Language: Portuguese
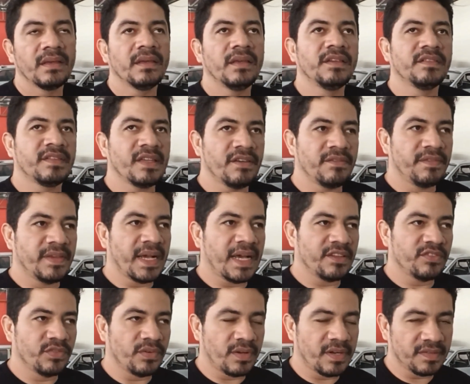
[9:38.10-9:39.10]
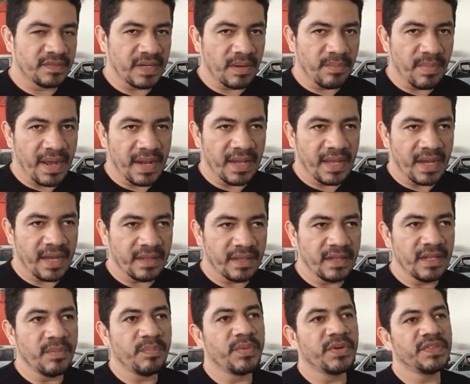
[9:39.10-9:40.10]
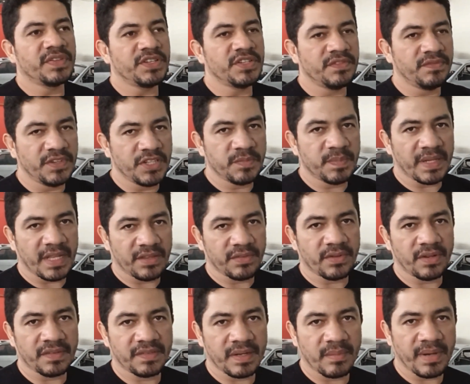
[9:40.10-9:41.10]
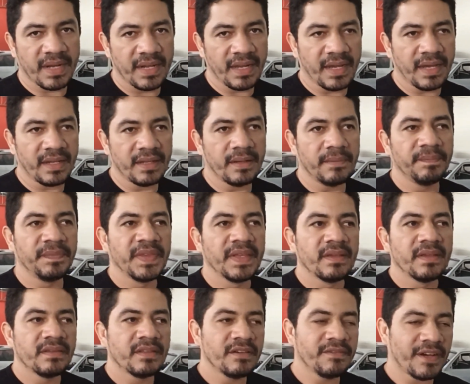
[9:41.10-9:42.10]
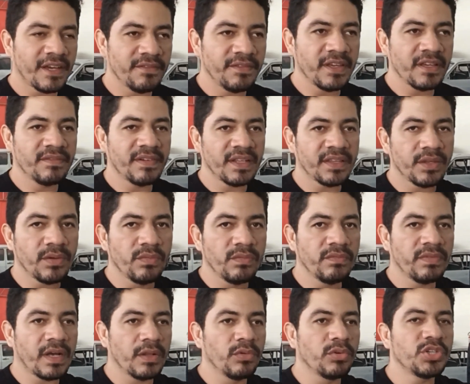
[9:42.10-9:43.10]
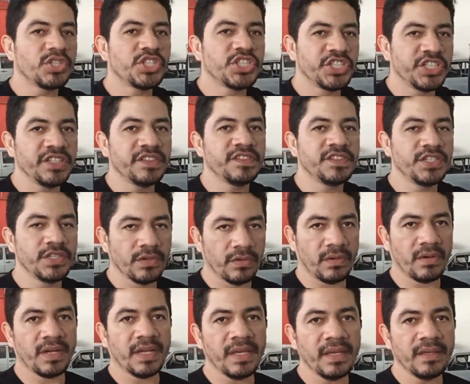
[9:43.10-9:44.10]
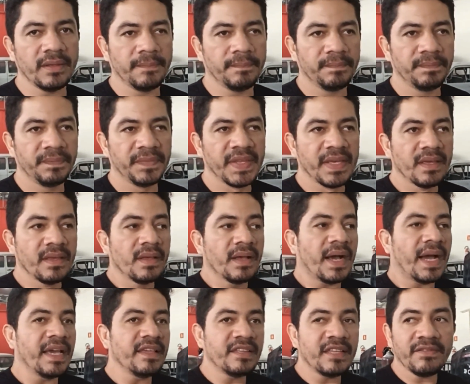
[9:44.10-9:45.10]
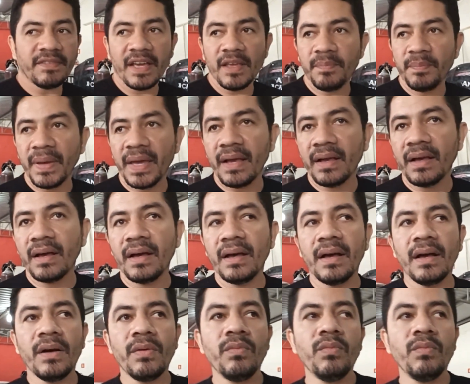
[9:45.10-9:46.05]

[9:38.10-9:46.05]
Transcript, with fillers: e você vê as horas trabalhadas e depois você divide pelas horas trabalhadas, você vai ver que vai ter um valor X de hora aí. Aí você vai e pega